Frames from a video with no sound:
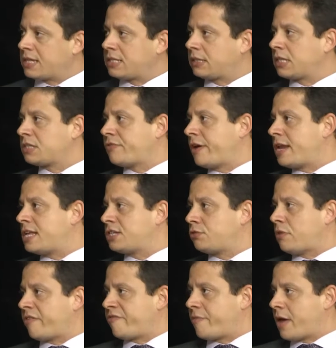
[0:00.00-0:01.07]
essa
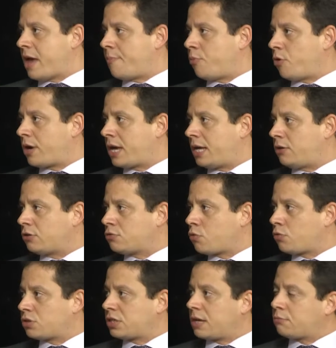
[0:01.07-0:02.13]
transferência do FPE, porque
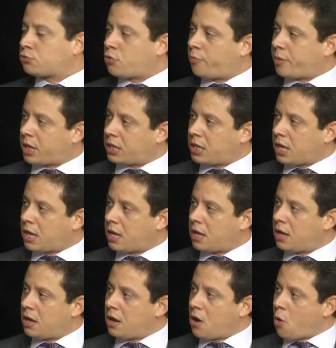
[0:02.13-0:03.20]
nós não conseguimos
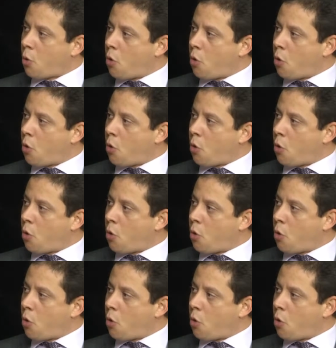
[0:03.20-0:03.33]
compreender